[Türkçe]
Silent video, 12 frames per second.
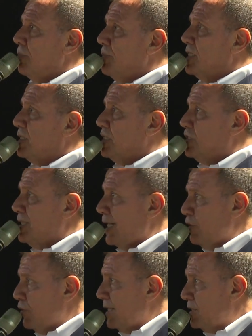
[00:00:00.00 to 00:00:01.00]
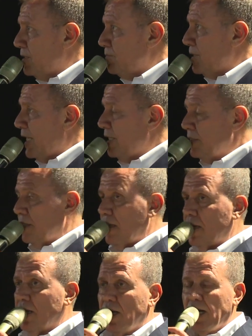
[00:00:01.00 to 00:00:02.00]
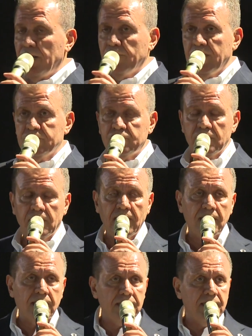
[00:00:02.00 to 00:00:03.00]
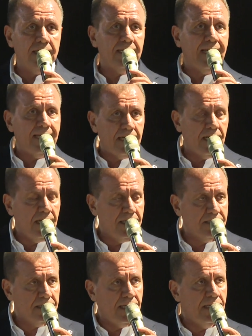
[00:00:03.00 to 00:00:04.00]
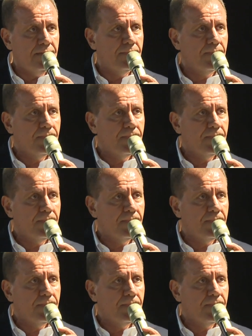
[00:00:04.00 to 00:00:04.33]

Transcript: Bitkisel üret hayvancılığa kadar her alanda